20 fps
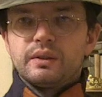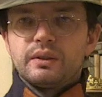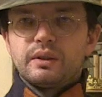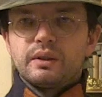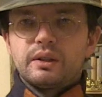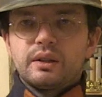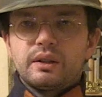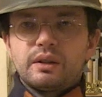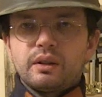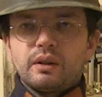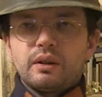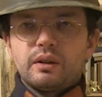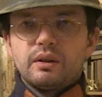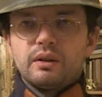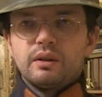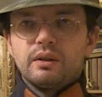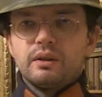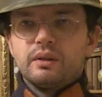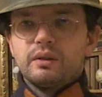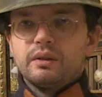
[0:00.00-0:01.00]
to,
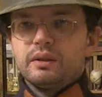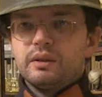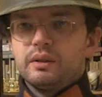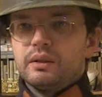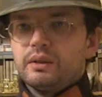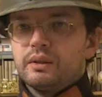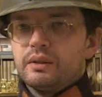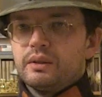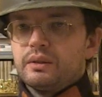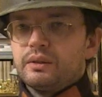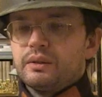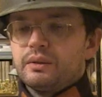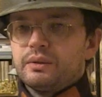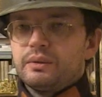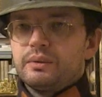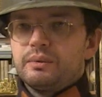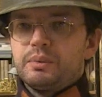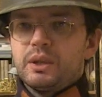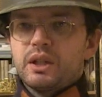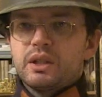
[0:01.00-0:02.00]
to e,
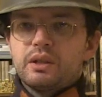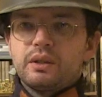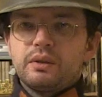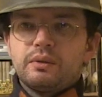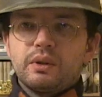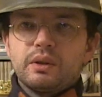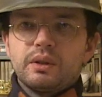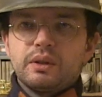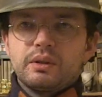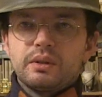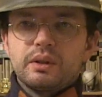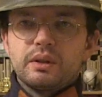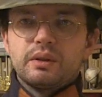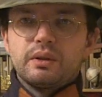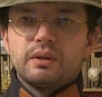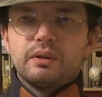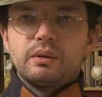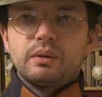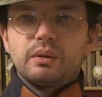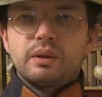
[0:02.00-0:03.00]
w pierwszej wojnie
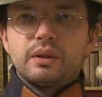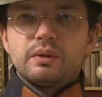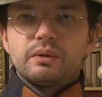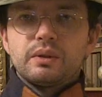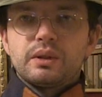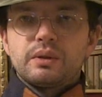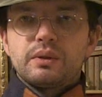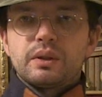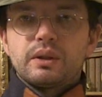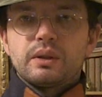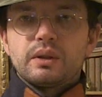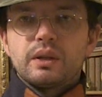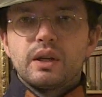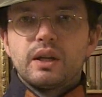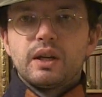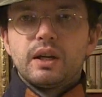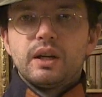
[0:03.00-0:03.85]
światowej, drugiej wojnie światowej.